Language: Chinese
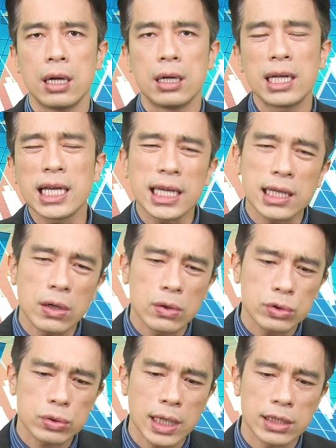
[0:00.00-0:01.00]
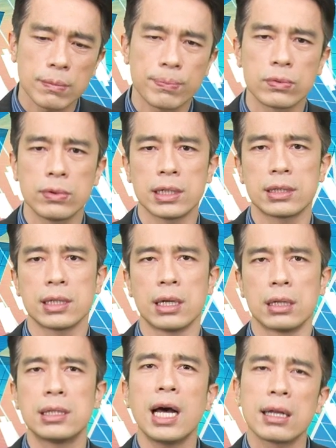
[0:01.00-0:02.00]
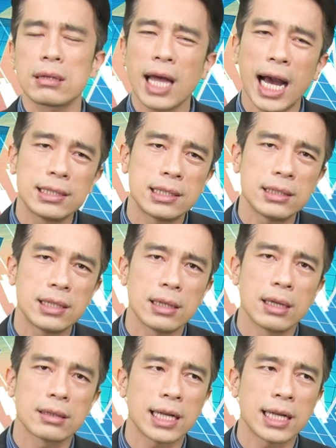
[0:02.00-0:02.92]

利空出来都不会跌，那台积电呢？台